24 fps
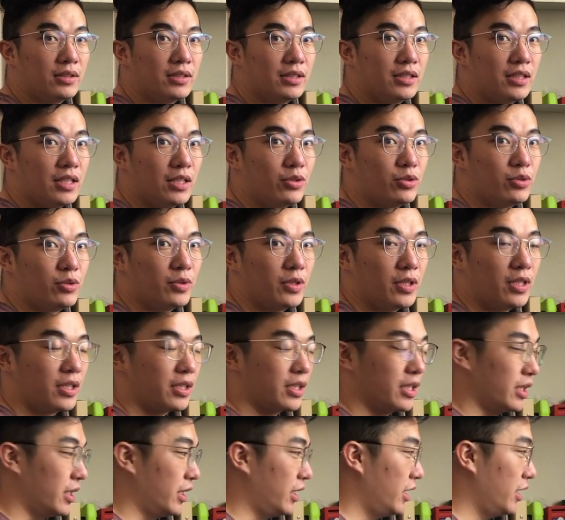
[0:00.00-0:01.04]
接下去我要
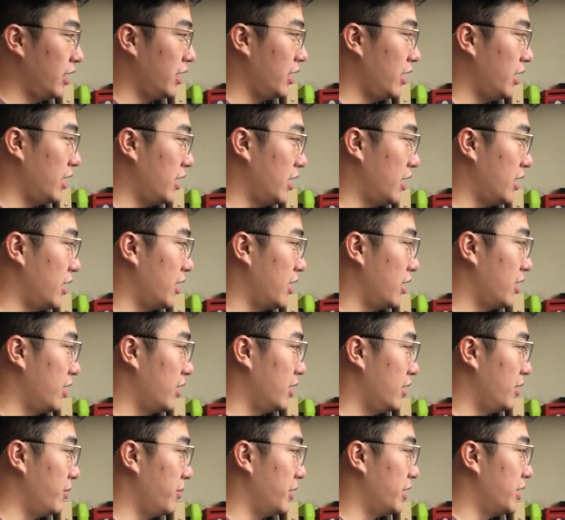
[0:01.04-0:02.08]
给呃
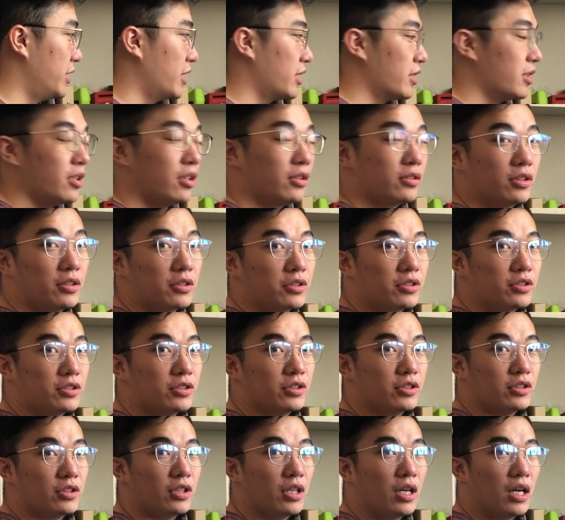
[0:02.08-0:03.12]
你们介绍的
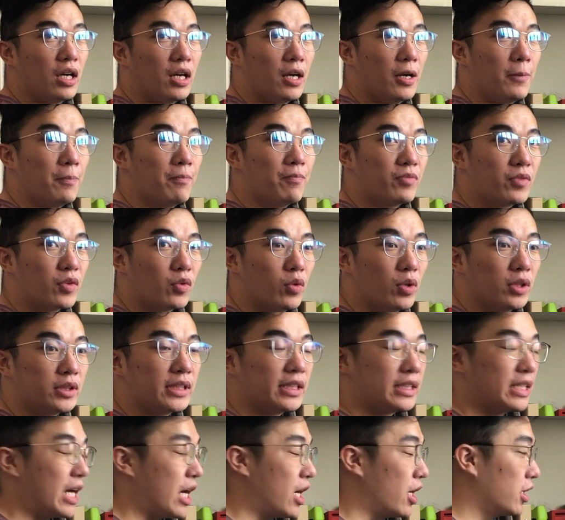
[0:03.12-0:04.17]
是呃我
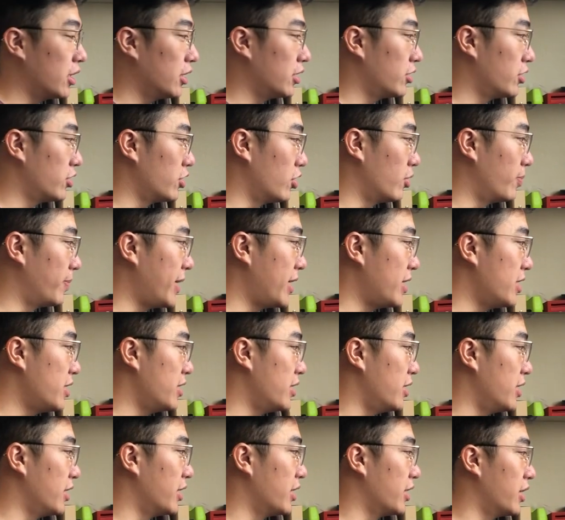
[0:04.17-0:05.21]
在大二的时候编
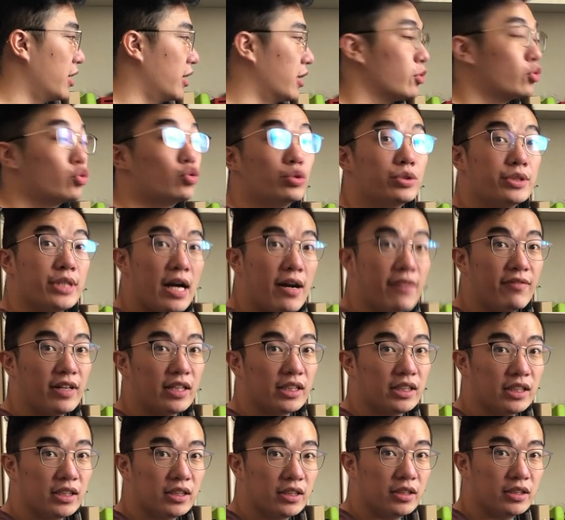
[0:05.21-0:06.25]
辑的一个主
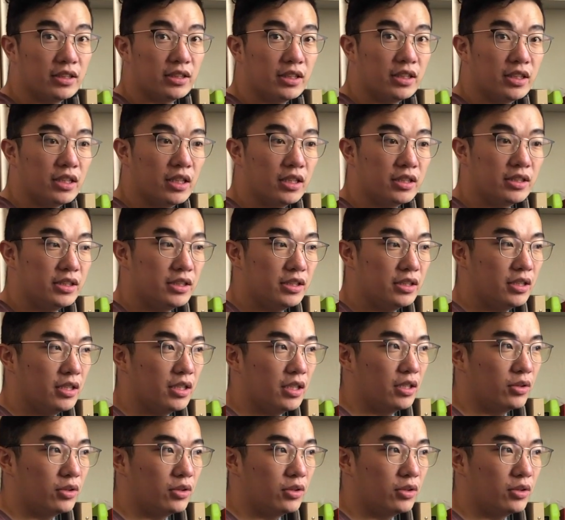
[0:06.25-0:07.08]
Java 的一个经